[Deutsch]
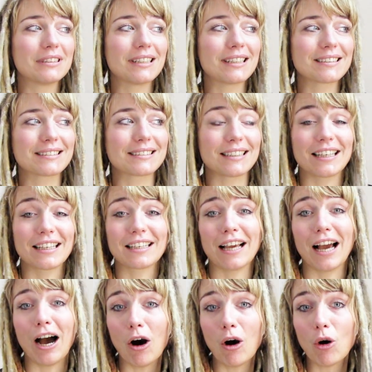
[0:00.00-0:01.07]
dass ich
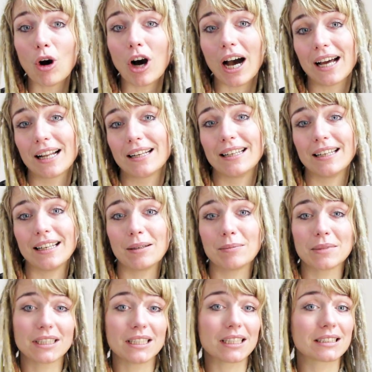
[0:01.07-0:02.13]
auch
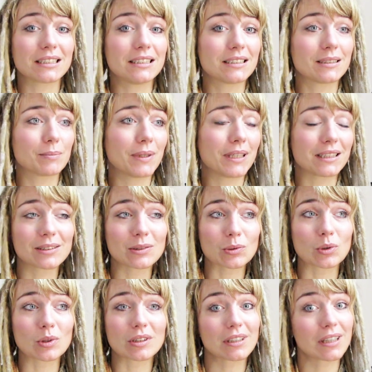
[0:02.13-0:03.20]
annehme, dass diese
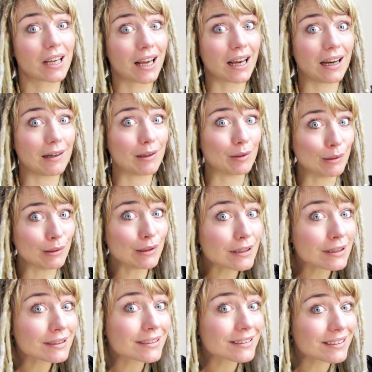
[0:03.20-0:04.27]
Person raucht
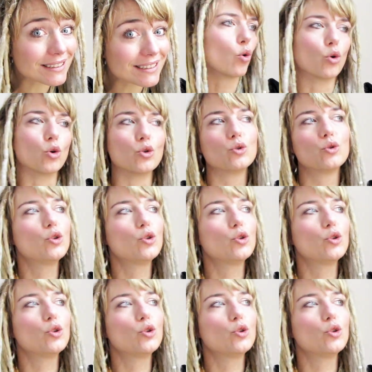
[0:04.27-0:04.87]
und